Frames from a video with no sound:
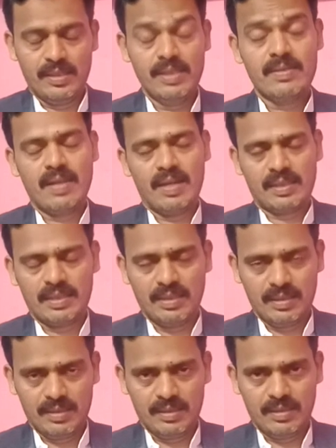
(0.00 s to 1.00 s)
ஈசாக்கு
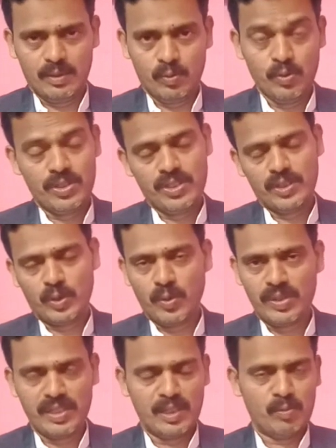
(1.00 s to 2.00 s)
ஊற்று
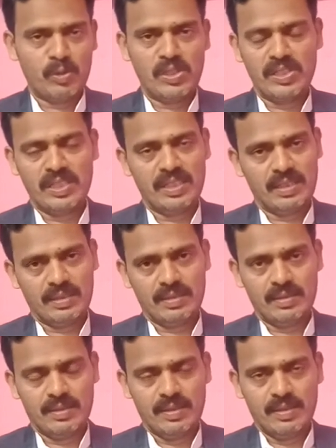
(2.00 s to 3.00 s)
தோண்டின பொழுது
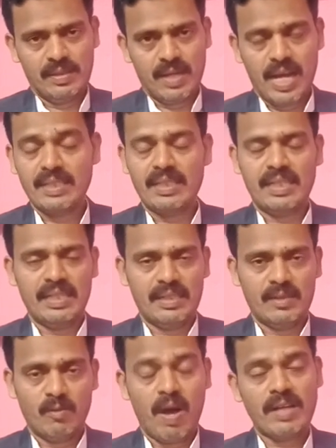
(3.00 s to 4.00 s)
அங்கே
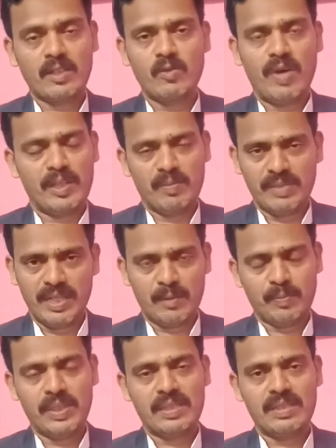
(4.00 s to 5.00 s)
வாக்குவாதம்
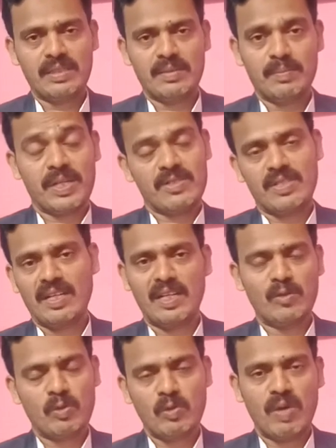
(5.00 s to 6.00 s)
ஏற்பட்டு பிரச்சனை
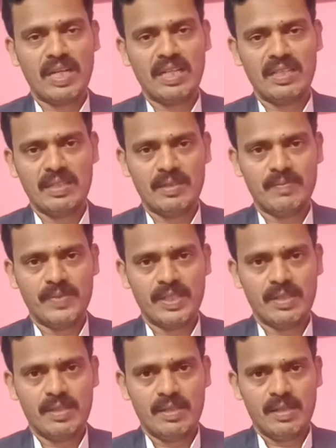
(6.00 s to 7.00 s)
உருவானது
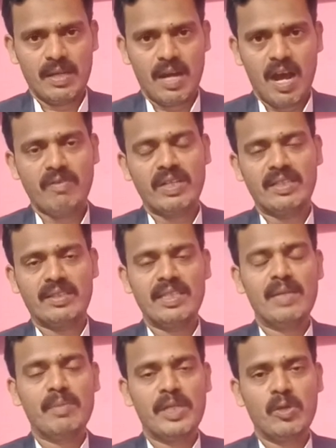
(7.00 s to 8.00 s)
அவன்
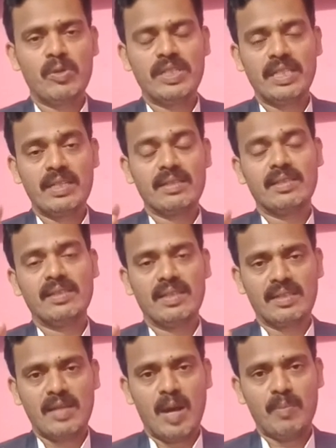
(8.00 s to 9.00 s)
தீமையோடு எதிர்த்து
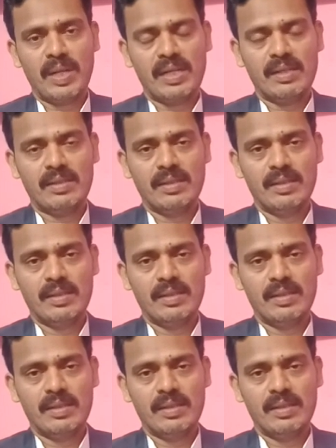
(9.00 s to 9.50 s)
நிற்காமல்